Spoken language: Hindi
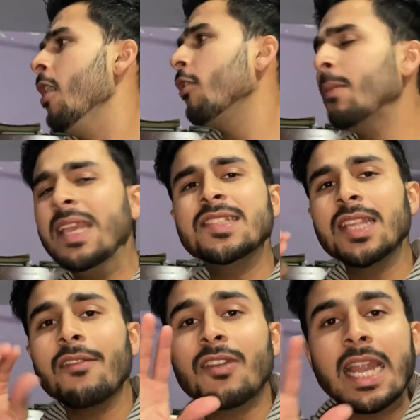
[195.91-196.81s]
और भाई
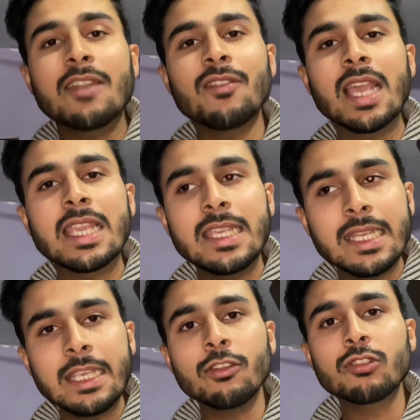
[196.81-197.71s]
सिर्फ काइट फ्लाइंग ही
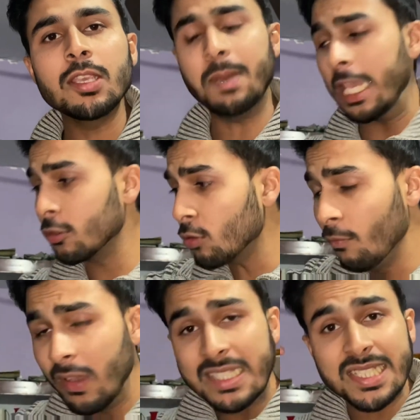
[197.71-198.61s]
नहीं होती भाई को
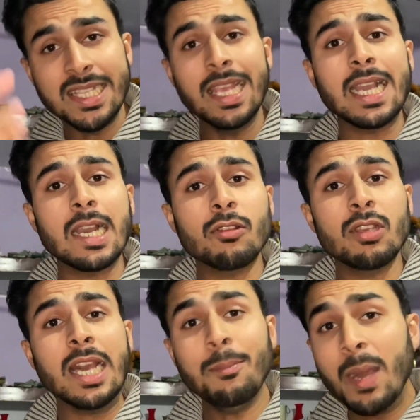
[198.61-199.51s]
तुम वैसे ही देखा करो यार